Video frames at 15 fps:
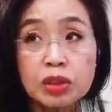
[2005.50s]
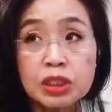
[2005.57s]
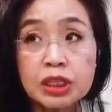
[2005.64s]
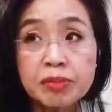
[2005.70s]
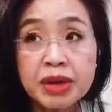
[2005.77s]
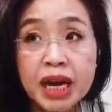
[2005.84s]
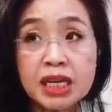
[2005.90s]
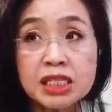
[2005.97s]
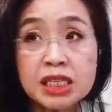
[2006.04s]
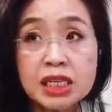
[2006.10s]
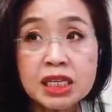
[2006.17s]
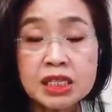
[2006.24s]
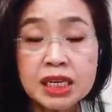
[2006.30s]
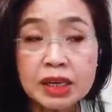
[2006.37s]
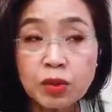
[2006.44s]

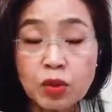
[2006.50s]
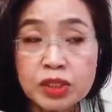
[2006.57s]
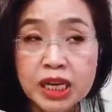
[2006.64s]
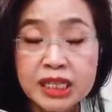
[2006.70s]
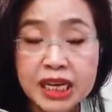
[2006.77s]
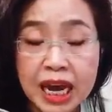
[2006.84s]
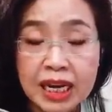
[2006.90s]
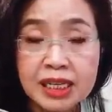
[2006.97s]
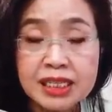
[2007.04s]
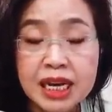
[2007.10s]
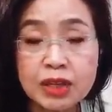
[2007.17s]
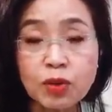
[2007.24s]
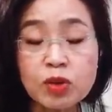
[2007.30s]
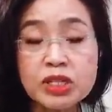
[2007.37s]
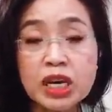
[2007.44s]
지금까지 자동차 작은
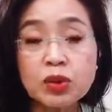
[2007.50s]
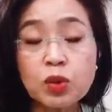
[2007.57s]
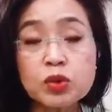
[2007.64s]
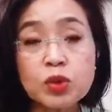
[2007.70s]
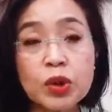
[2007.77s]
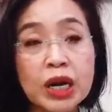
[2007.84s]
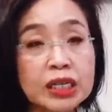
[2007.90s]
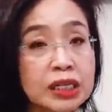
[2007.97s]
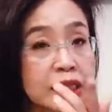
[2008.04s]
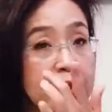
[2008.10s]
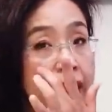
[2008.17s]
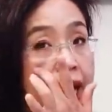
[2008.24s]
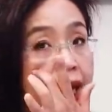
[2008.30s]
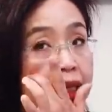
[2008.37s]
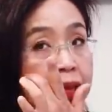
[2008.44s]
자동차
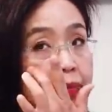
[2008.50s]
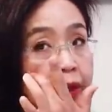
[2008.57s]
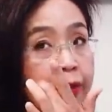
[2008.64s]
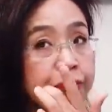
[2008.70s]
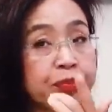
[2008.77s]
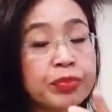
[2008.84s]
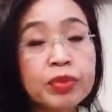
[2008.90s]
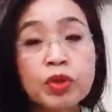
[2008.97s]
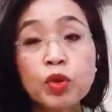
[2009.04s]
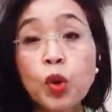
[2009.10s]
노조라든가 아니면